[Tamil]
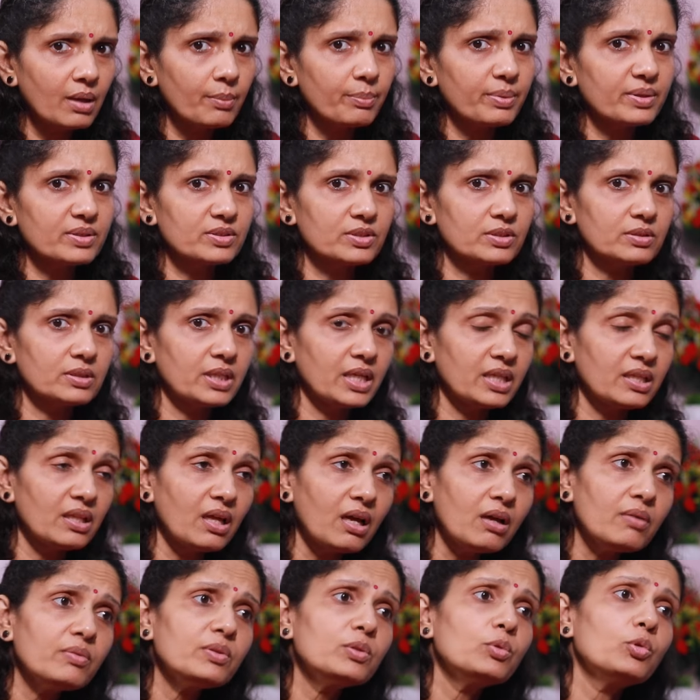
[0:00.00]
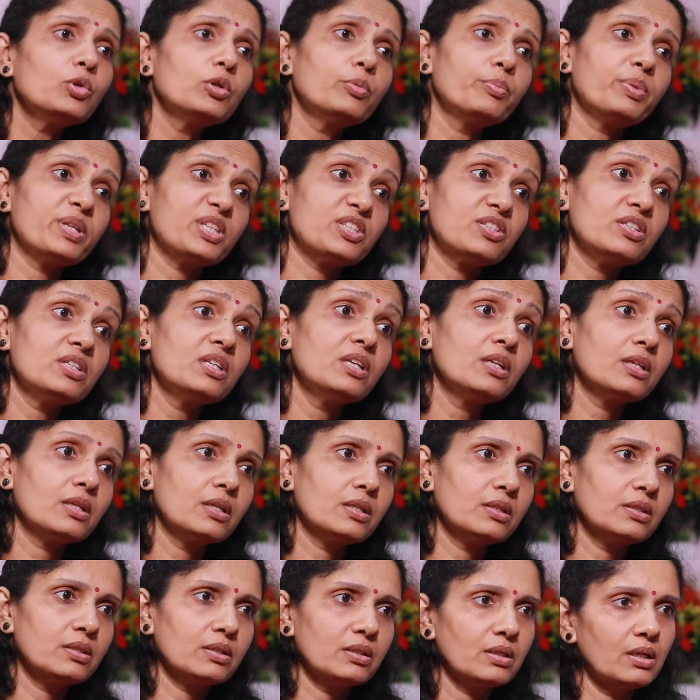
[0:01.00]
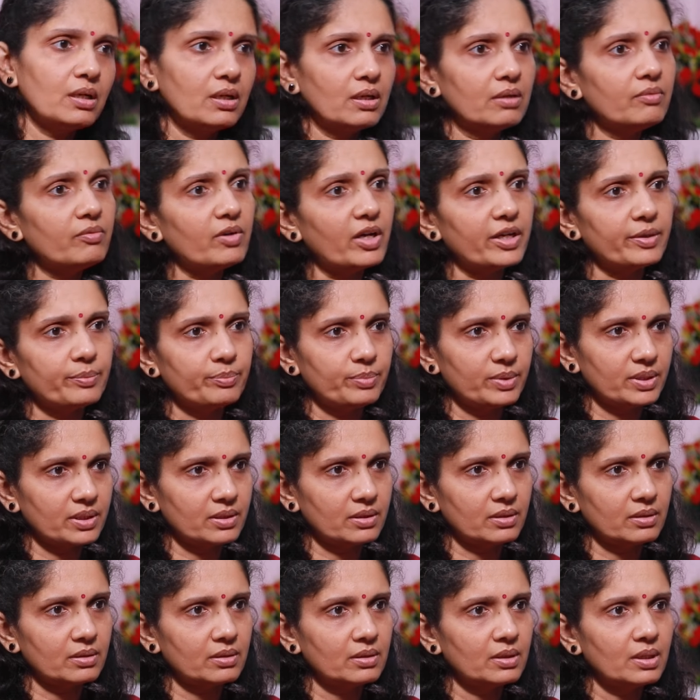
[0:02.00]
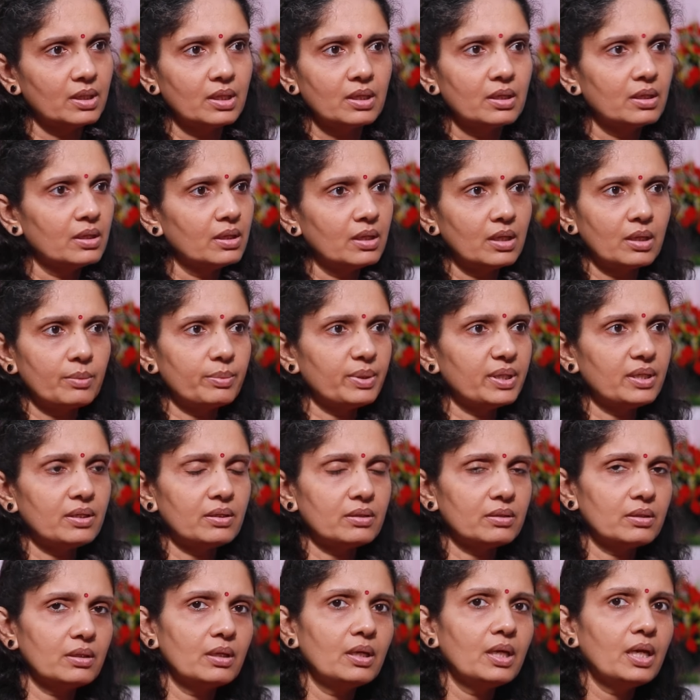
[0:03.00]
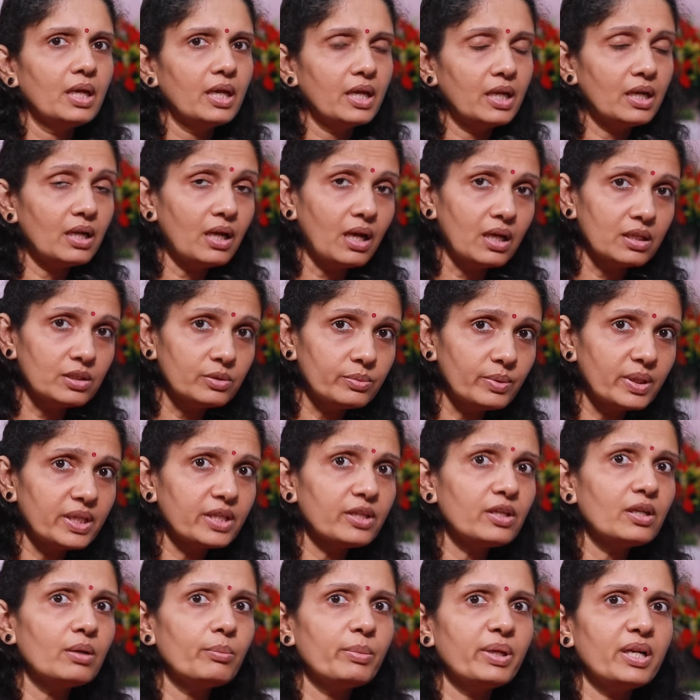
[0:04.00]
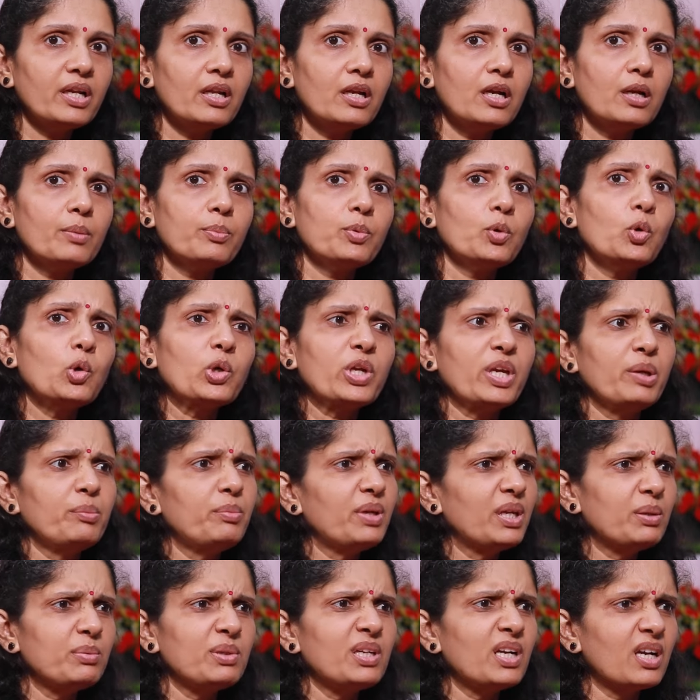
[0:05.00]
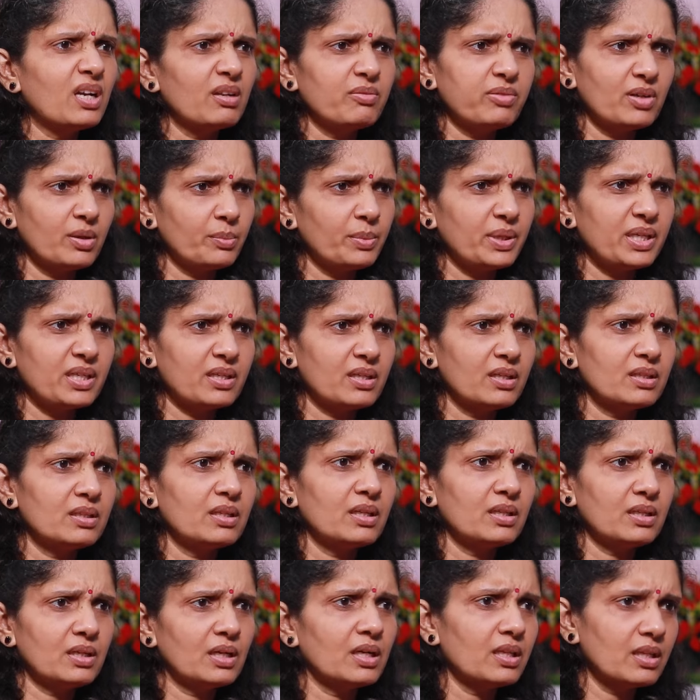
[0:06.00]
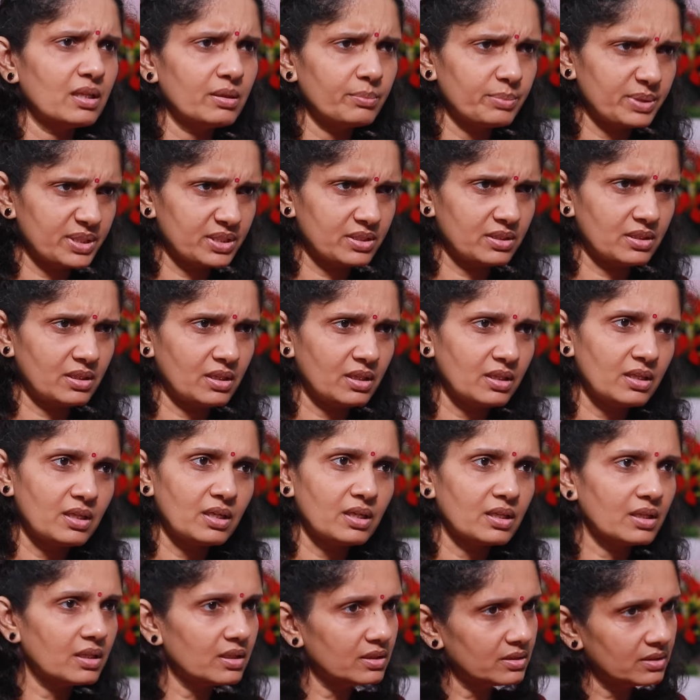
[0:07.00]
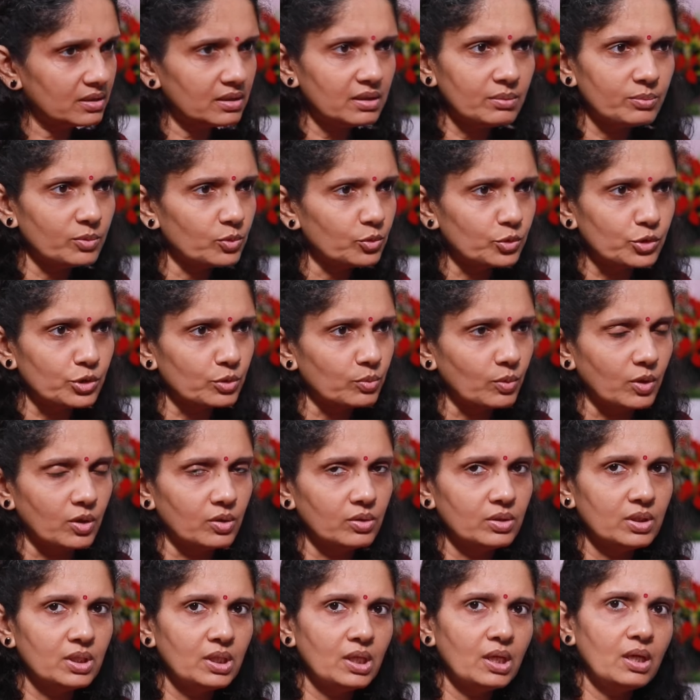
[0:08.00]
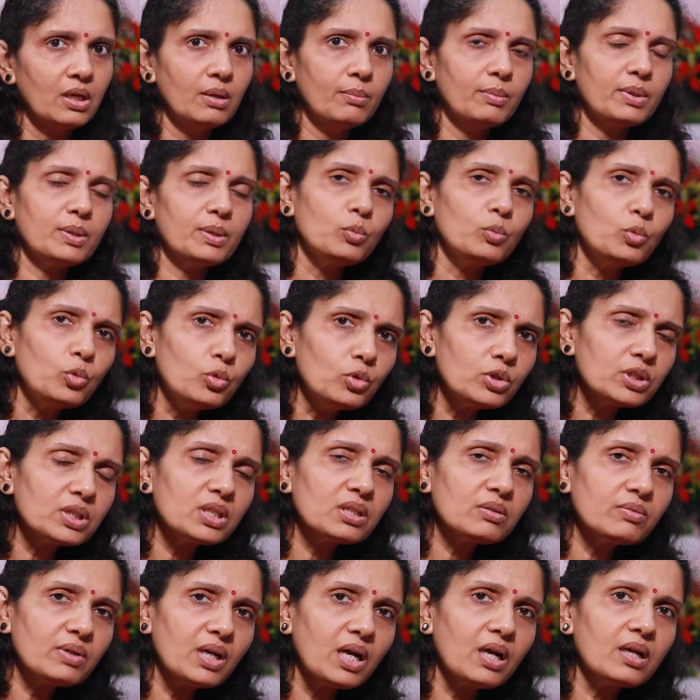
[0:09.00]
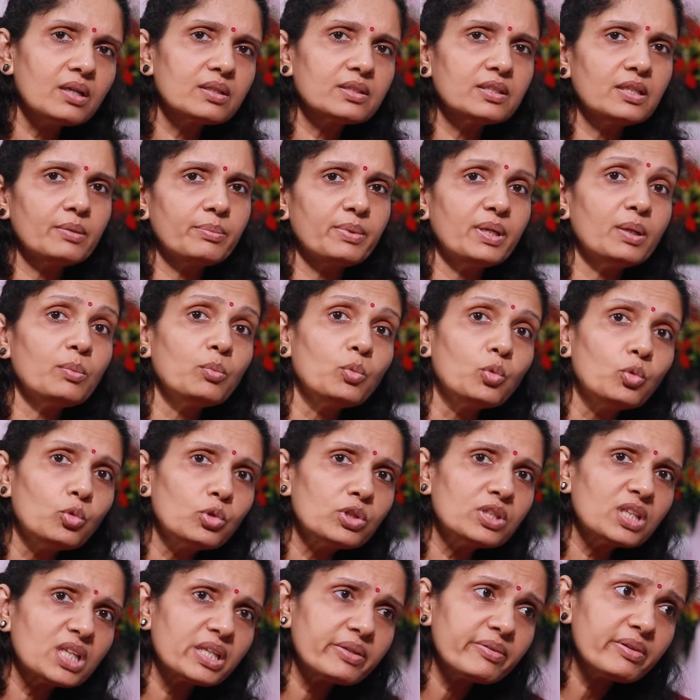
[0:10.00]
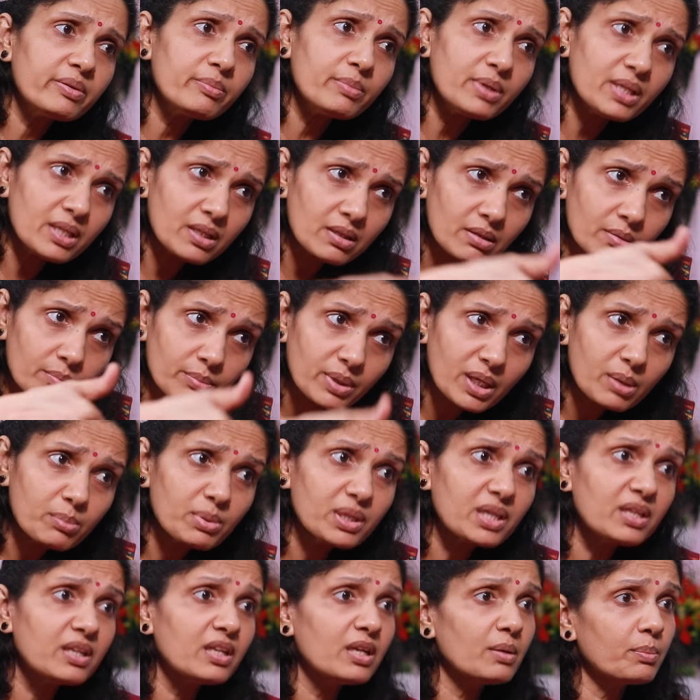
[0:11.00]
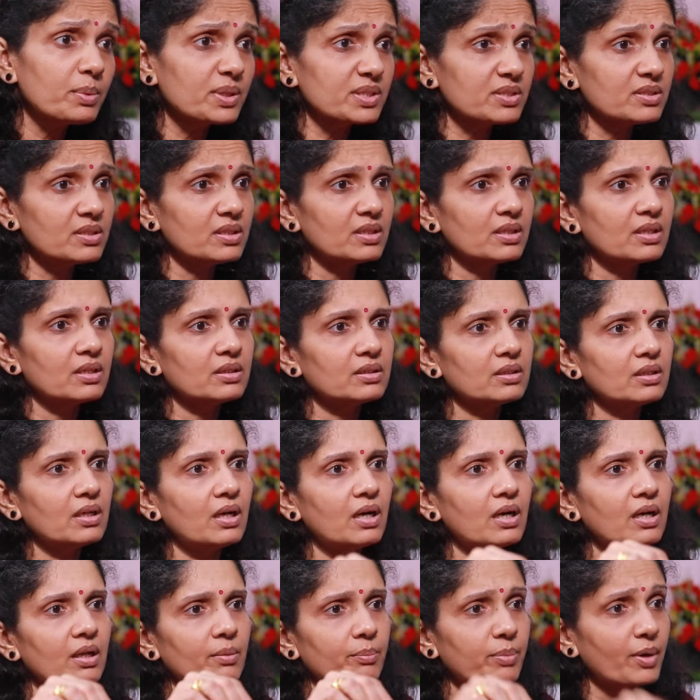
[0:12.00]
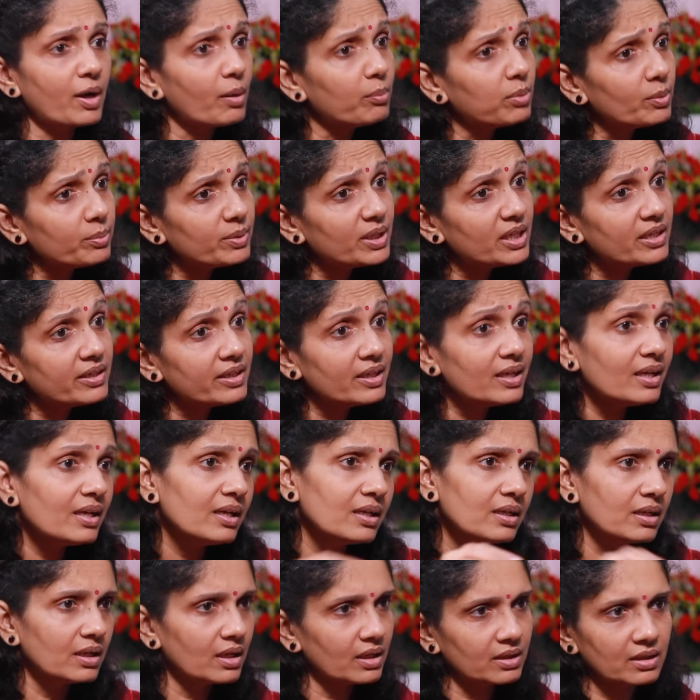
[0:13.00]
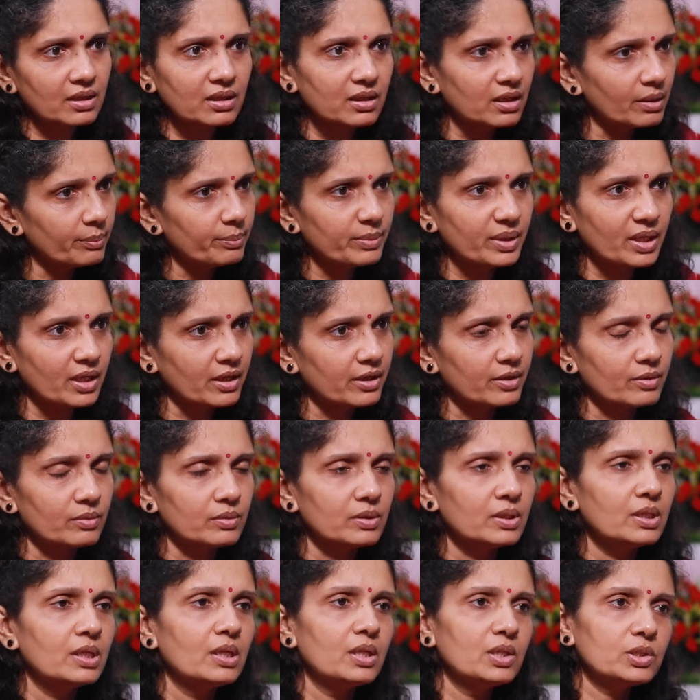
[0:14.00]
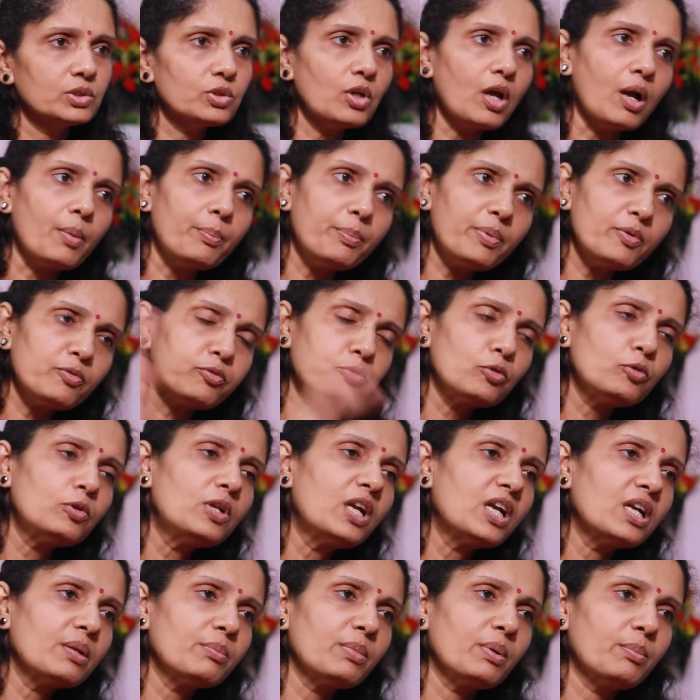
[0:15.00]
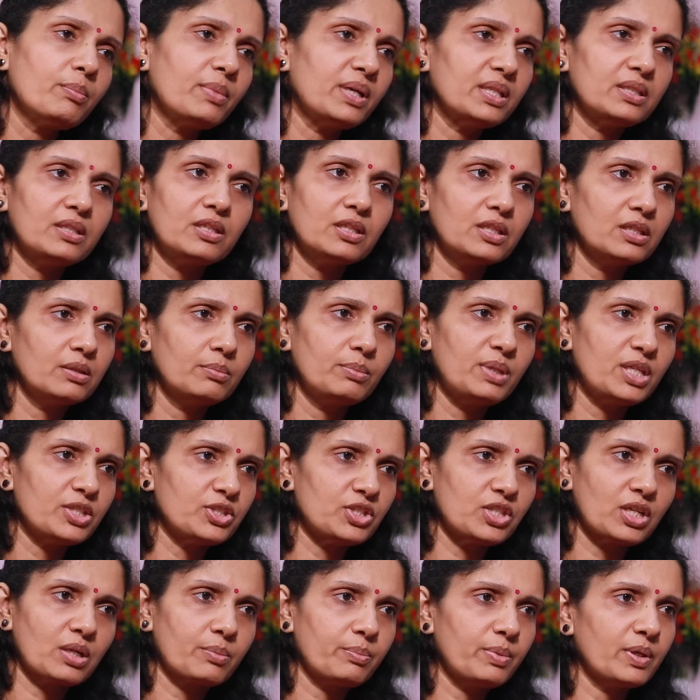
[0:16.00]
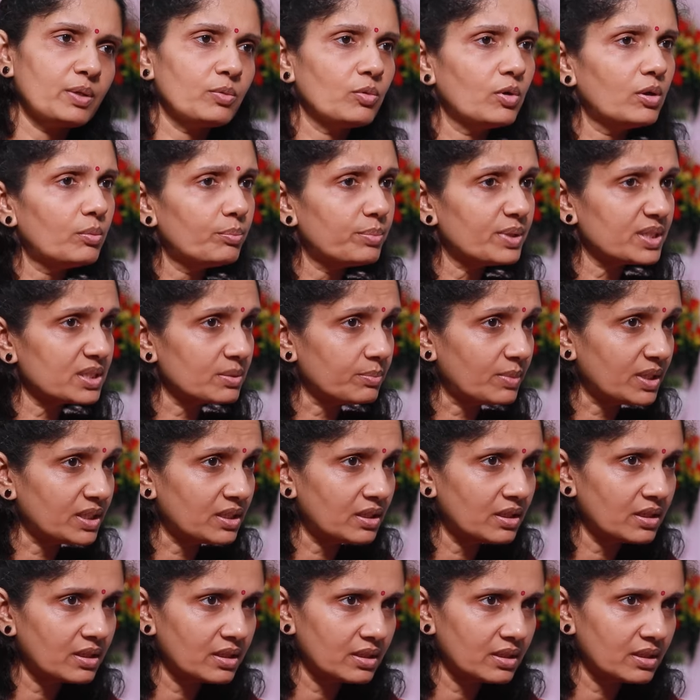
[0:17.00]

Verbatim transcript: அப்படின்னா அப்போ ஏதாவது ஒரு பிரச்சனை இருக்கிறதுக்கான வாய்ப்பு இருக்குது அப்படின்றது ஏன்னா அது வரைக்கும் நம்ம என்னென்ன ஓகே பேபி நல்லா ஃபார்ம் ஆயிருக்காது அதனால தான் பிரச்சனை அதனால தான் தான் நம்ம விட்டுருவோம் பட் மூணு தடவை ஆகுது அப்படின்னா மூணு தடவையுமே பேபிக்கிட்டே பிரச்சனை இருக்கிறதுக்கான ப்ராபபிலிட்டி அங்கே கம்மியாயிடும் ஸோ அப்போ ஃபுல்லாக நம்ம மதருக்கு பிளட் செக் பண்ணுவோம் ப்ளஸ்